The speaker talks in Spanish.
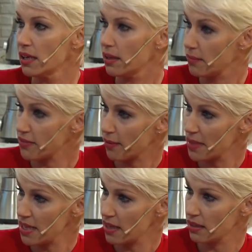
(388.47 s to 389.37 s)
Mi
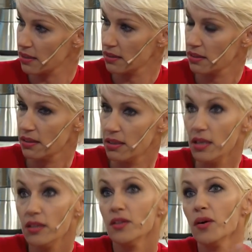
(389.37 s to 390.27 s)
familia.
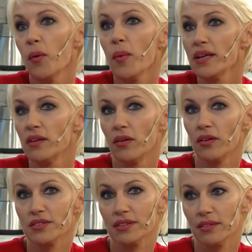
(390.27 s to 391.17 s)
No,
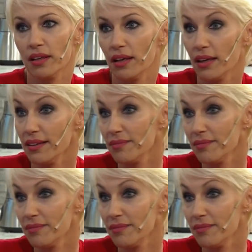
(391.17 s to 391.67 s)
bueno, ¿eh? con